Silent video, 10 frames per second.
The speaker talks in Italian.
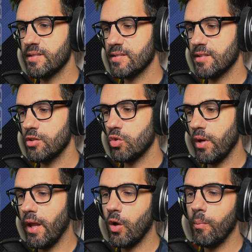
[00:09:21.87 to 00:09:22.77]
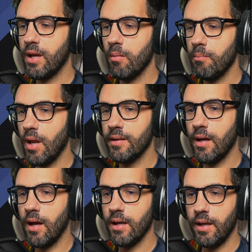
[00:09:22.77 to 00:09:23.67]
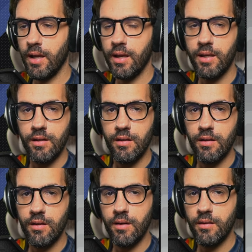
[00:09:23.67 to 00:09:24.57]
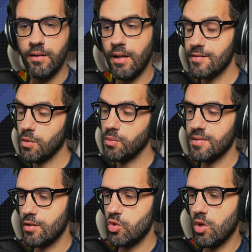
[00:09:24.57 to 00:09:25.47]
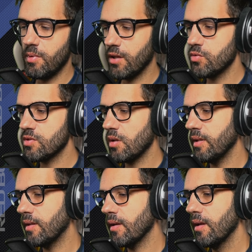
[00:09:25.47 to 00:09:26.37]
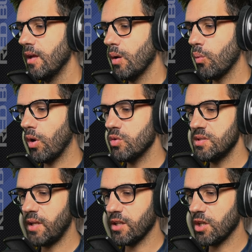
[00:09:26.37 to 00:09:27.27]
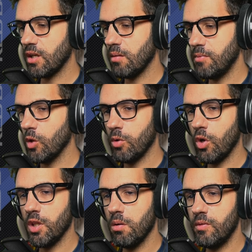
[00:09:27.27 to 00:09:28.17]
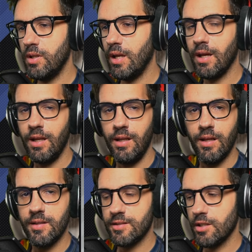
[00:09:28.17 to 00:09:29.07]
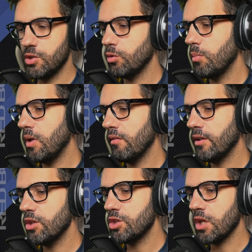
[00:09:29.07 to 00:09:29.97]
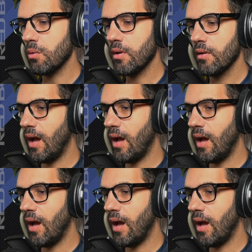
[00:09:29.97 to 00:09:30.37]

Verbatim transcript: terza stagione e come è cambiata anche in, eh, nella seconda stagione, perché giustamente qualcosina era già cambiato, però andiamo a vedere la griglia della stagione 2025.